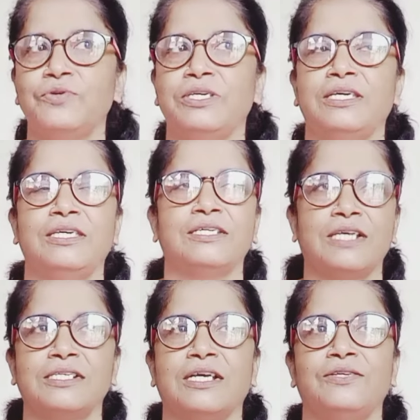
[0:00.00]
हुई है ये एक
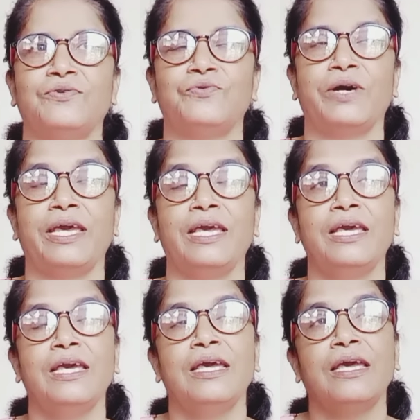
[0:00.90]
साल शादी को हुआ है
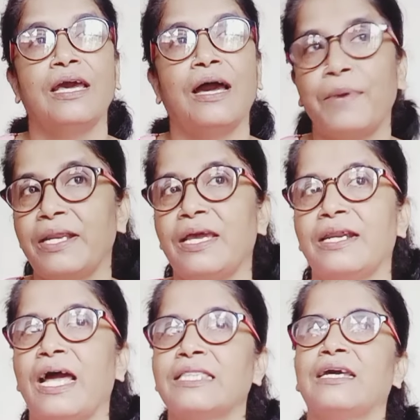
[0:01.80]
हमारे यहाँ
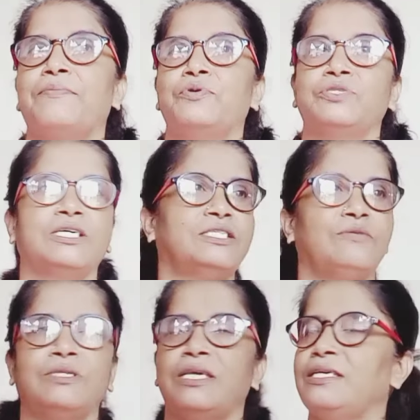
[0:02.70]
रात के कपड़ों से किचन
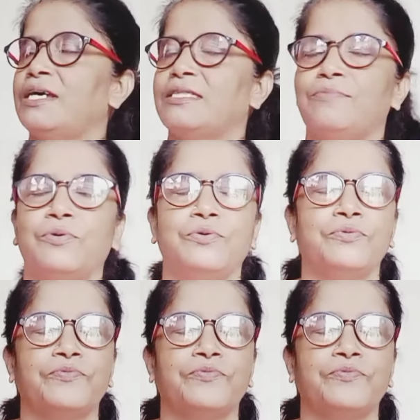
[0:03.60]
में नहीं आती बहू